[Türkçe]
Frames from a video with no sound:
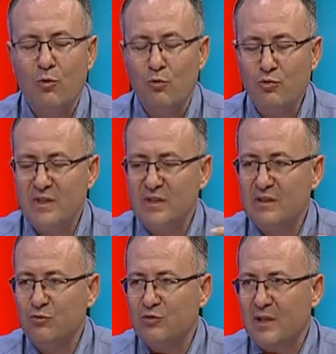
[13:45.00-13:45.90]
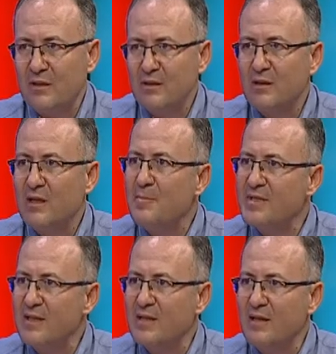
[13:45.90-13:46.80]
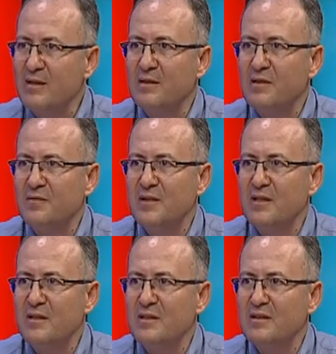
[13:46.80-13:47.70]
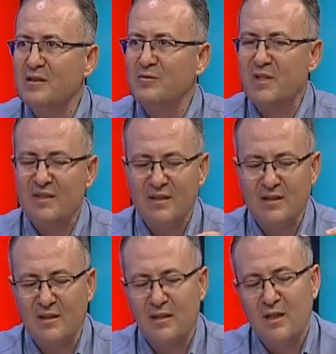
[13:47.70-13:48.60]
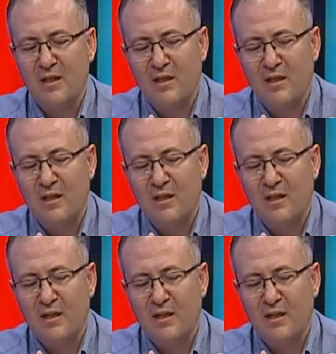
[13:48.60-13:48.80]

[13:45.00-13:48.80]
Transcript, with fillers: onu sıkı tutan, hapseden liflerin yırtılmasıyla